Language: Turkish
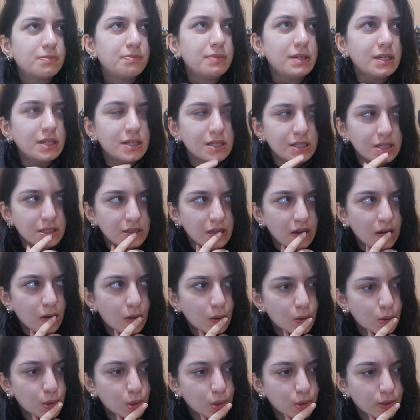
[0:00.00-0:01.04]
bir kız
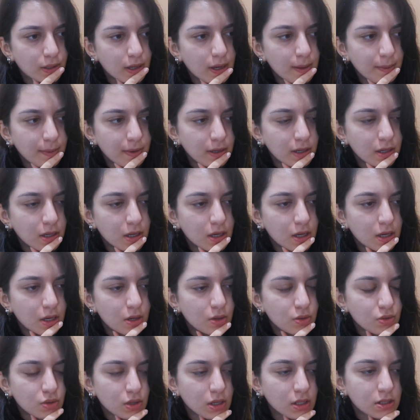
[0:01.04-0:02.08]
daha ölüyordu ama
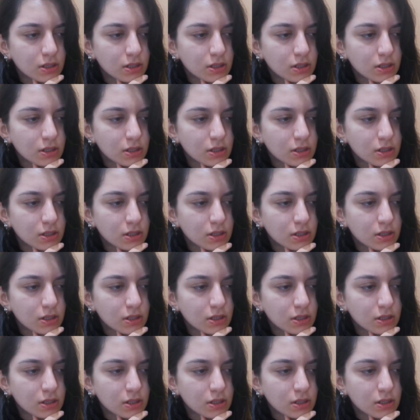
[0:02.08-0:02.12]
şu